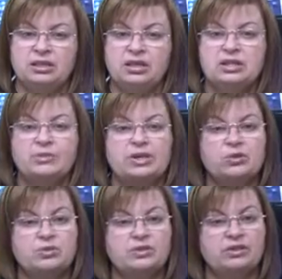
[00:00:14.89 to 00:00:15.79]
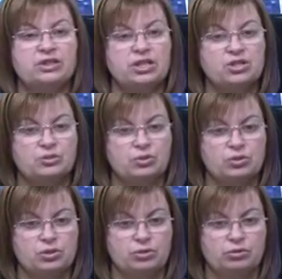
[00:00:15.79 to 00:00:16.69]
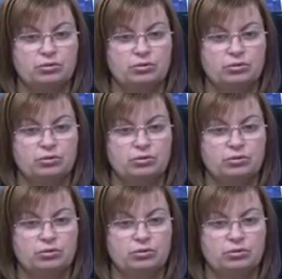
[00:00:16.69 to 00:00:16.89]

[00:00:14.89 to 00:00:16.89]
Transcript: и способствовал нашему росту.